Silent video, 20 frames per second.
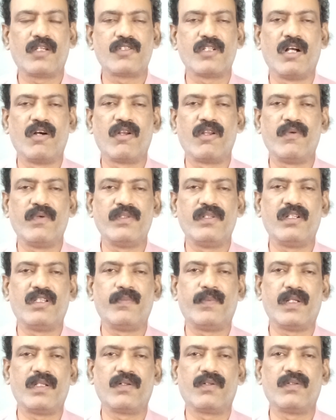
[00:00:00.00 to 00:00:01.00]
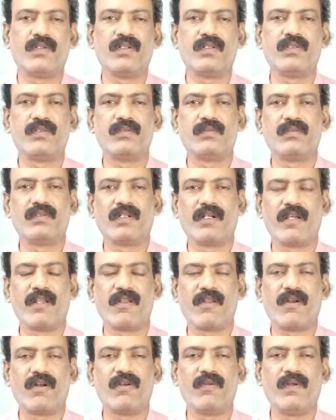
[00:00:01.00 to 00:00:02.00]
ఇక సౌర విద్యుత్ పథకంలో ఒక
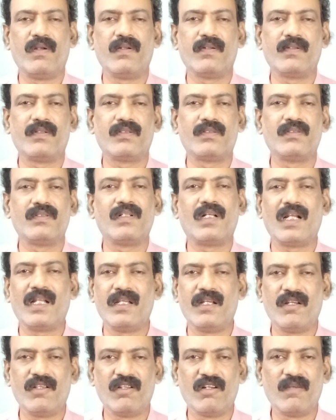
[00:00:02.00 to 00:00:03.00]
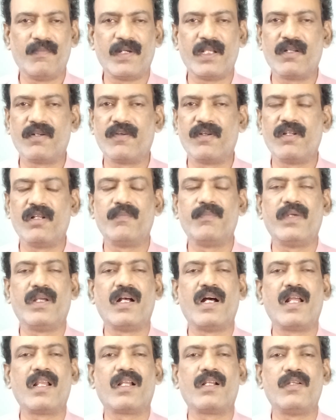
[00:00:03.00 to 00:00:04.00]
ఇరవై రెండు వేల కోట్లు అలా ఏదో ఒక పథకంలో
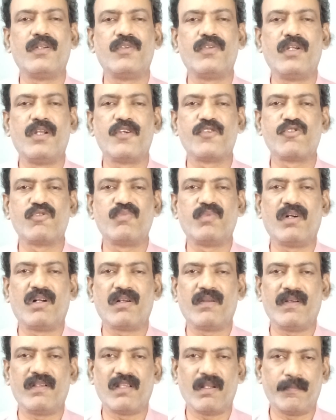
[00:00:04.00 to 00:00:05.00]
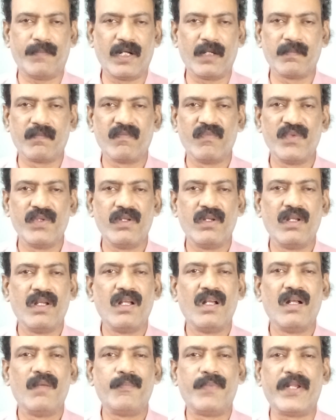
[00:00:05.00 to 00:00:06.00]
బీహార్కి నిధులు వేసుకుపోవడమే తప్ప
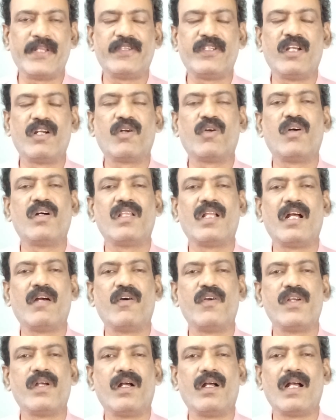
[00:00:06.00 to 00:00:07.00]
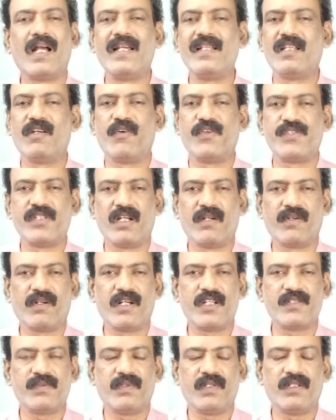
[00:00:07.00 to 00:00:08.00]
ప్రత్యేక హోదా అయితే వచ్చే
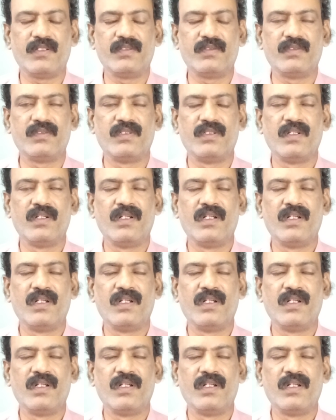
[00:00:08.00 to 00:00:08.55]
అవకాశం లేదు